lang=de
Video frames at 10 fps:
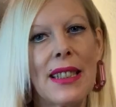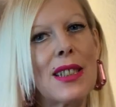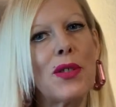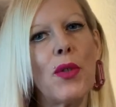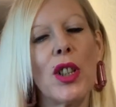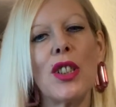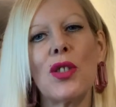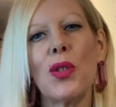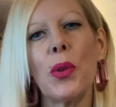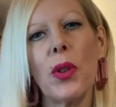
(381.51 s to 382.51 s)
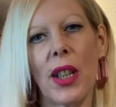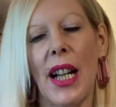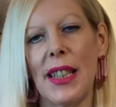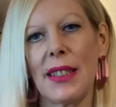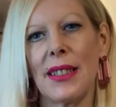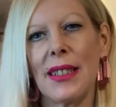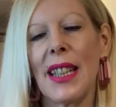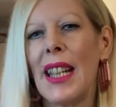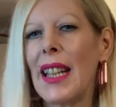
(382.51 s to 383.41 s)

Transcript: Das ist wirklich zurückhaltend.